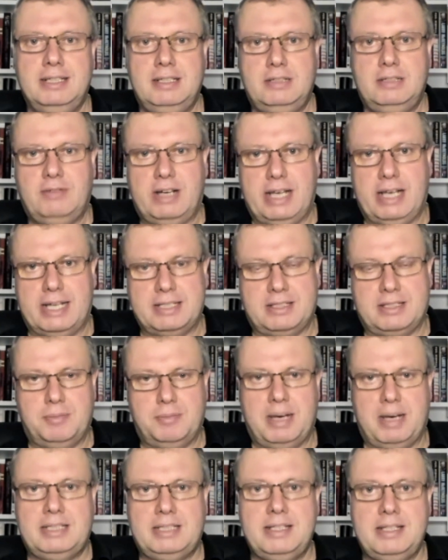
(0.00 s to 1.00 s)
weil Aston
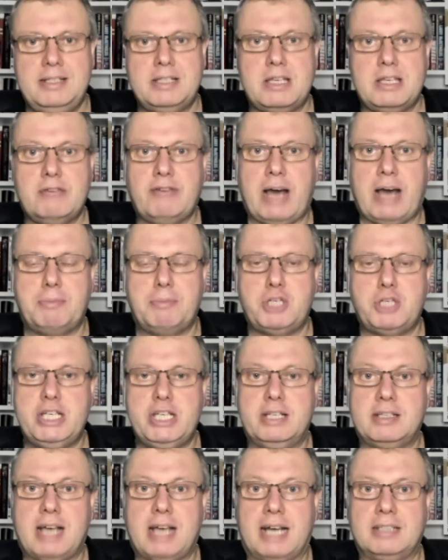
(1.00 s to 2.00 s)
Martin sich
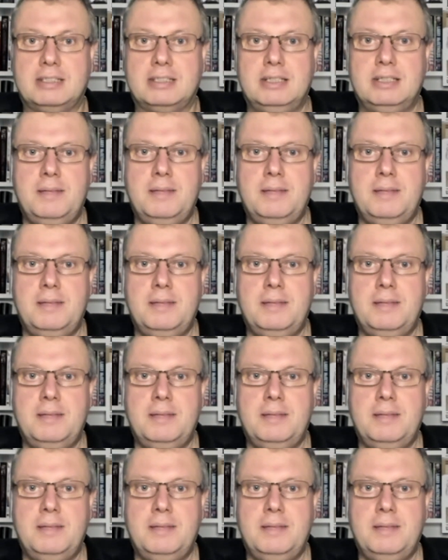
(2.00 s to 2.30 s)
verabschiedet hat